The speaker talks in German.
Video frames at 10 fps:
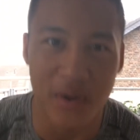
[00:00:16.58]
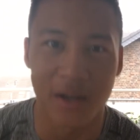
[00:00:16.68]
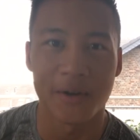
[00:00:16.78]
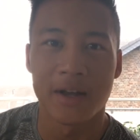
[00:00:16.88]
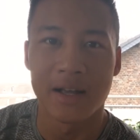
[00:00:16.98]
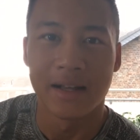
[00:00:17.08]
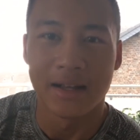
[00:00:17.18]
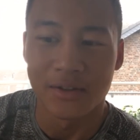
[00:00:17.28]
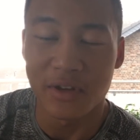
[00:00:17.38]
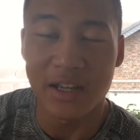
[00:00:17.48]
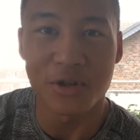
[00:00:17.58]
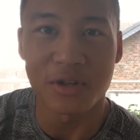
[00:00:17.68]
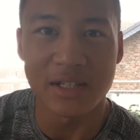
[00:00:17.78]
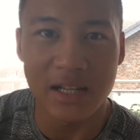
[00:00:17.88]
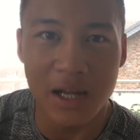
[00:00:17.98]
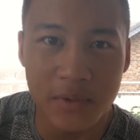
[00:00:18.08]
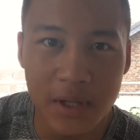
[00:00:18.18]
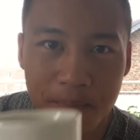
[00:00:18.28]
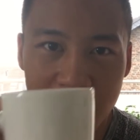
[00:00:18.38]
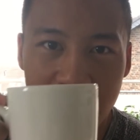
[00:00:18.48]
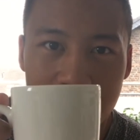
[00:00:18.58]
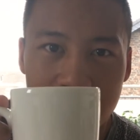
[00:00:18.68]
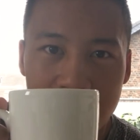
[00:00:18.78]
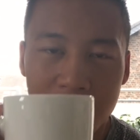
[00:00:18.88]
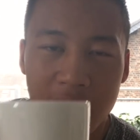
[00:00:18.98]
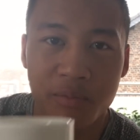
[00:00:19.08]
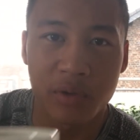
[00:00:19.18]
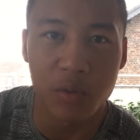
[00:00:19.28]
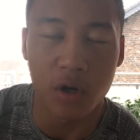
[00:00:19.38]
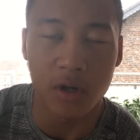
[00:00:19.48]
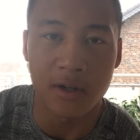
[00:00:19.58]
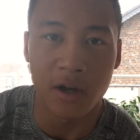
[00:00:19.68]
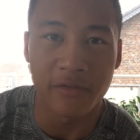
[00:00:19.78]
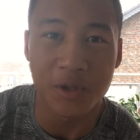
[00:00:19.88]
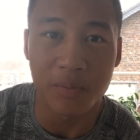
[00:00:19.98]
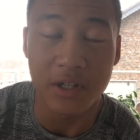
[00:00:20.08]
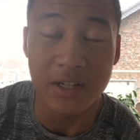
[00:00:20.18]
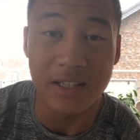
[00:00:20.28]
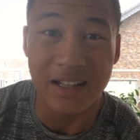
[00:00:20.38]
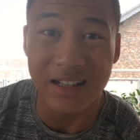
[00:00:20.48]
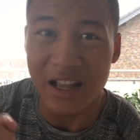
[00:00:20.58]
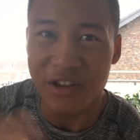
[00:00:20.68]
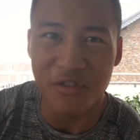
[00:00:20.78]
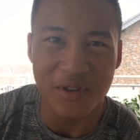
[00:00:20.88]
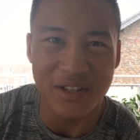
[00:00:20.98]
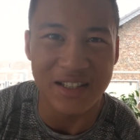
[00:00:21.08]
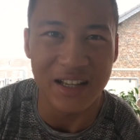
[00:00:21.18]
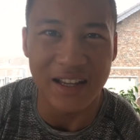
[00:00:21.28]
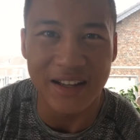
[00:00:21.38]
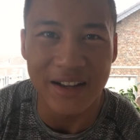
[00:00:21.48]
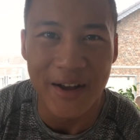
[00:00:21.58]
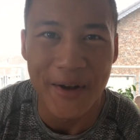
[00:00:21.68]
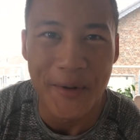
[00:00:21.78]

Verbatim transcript: von mir. So wie ihr schon gesehen habt, einmal mein Pre-Workout-Coffee, sprich es geht gleich für mich ins Training.